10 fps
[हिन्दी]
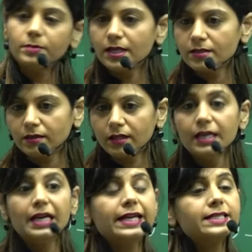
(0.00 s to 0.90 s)
बना सकते हैं
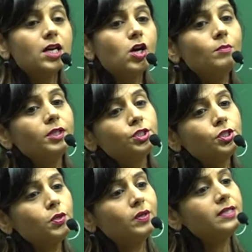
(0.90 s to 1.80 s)
इसका
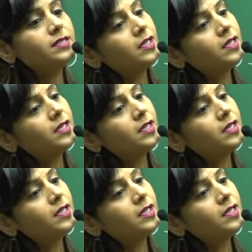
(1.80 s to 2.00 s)
कॉम्बिनेशन क्लोरीन से